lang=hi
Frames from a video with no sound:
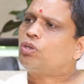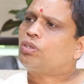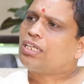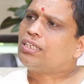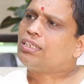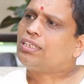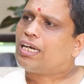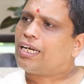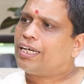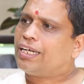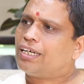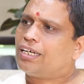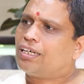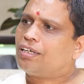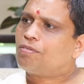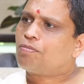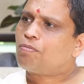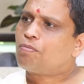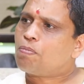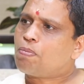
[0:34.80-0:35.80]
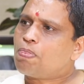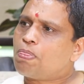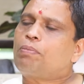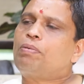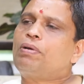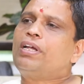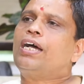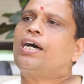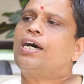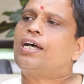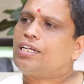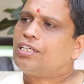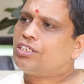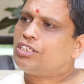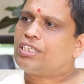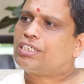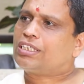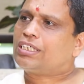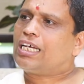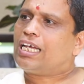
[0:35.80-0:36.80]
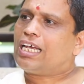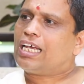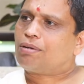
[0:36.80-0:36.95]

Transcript: हम स्वतंत्र है ना बिल्कुल भाई हर चीज की